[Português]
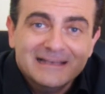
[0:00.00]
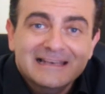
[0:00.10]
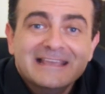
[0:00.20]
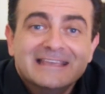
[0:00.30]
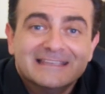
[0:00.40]

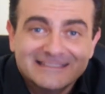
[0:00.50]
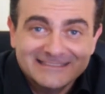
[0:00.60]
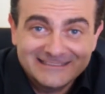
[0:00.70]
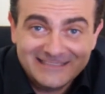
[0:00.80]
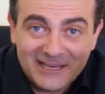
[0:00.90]
Ligue
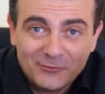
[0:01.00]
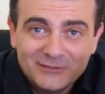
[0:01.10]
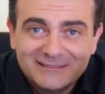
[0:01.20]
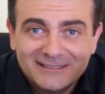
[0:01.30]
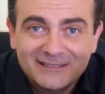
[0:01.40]

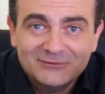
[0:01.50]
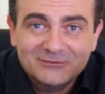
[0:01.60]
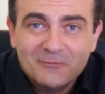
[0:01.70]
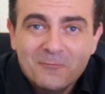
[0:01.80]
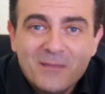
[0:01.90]

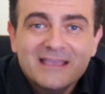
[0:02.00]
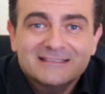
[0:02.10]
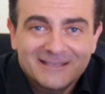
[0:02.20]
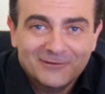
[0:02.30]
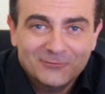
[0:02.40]
0800
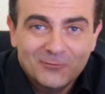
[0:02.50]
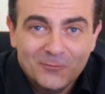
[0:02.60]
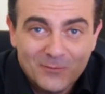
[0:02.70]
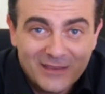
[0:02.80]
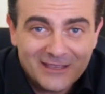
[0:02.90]
601
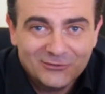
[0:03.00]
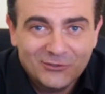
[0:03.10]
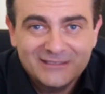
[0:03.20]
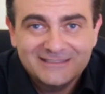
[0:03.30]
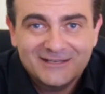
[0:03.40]

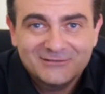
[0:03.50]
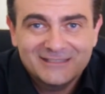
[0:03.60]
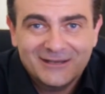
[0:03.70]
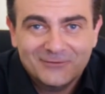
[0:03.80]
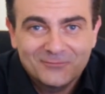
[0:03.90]

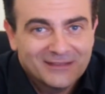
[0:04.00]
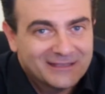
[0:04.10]
6200